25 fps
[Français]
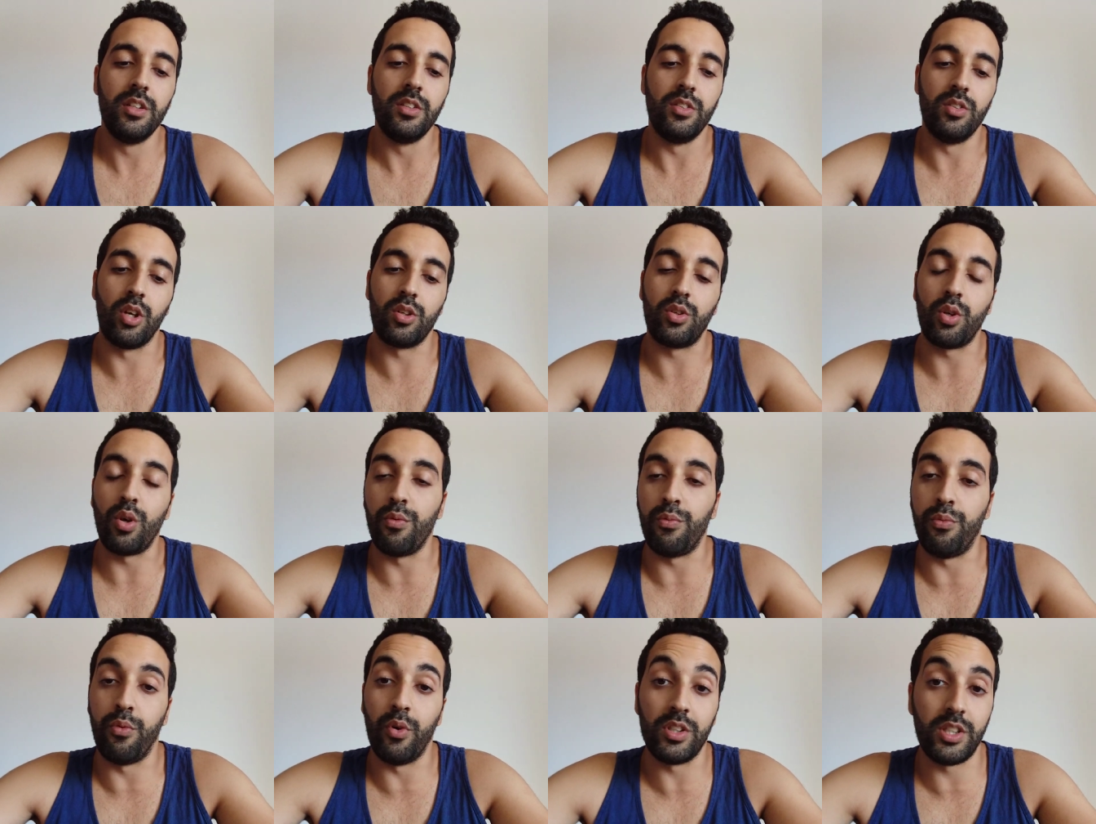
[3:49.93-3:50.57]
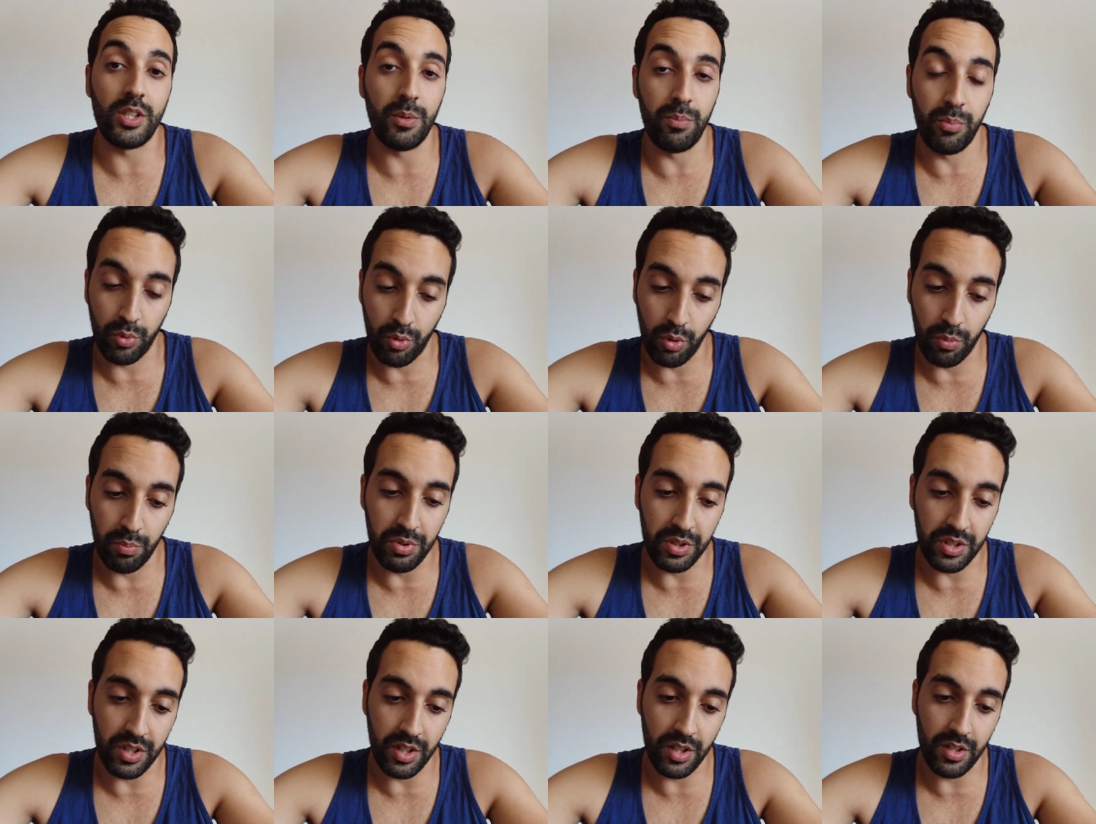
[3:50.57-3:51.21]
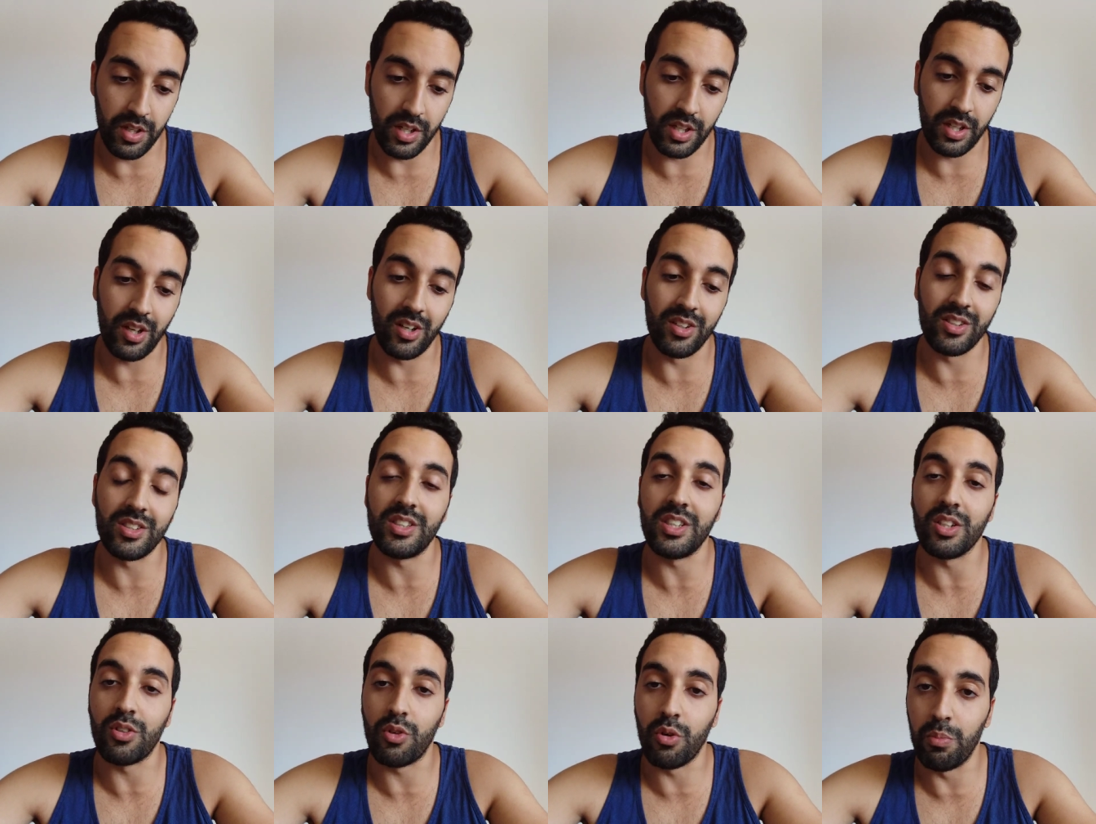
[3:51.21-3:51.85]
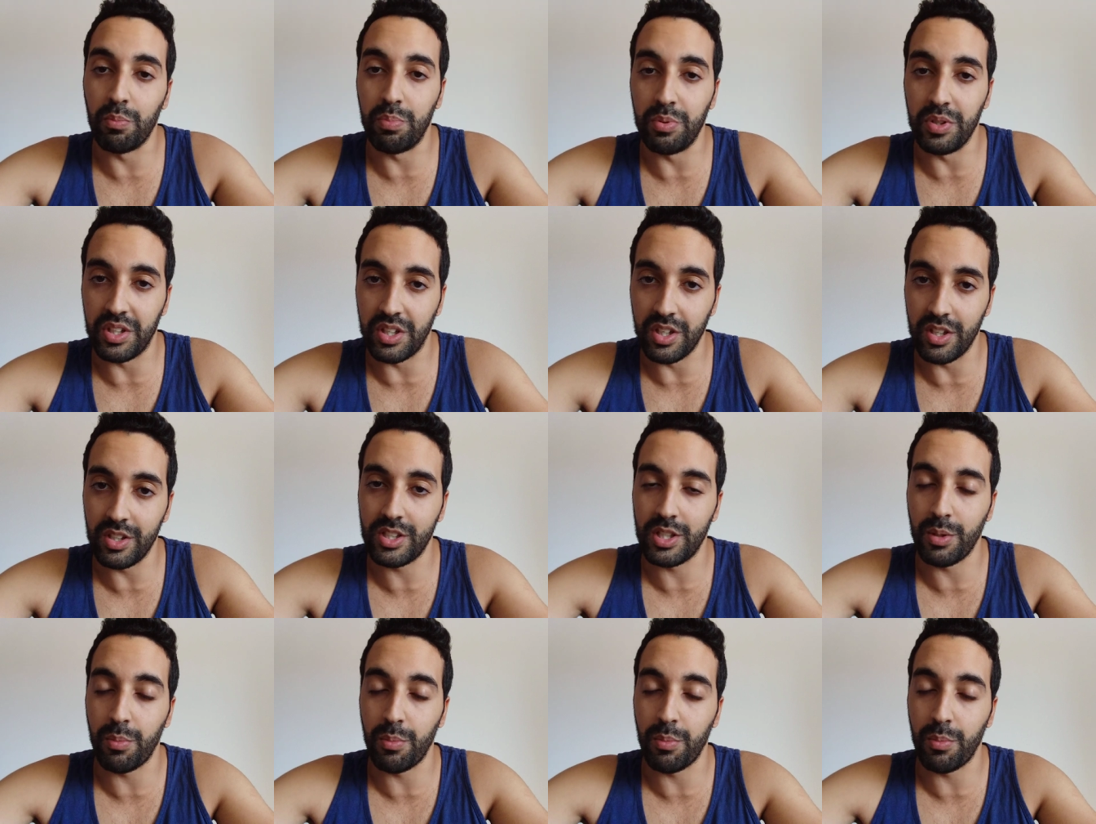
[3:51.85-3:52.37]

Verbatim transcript: D'autres fois, c'est plus compliqué. Et quand c'est compliqué,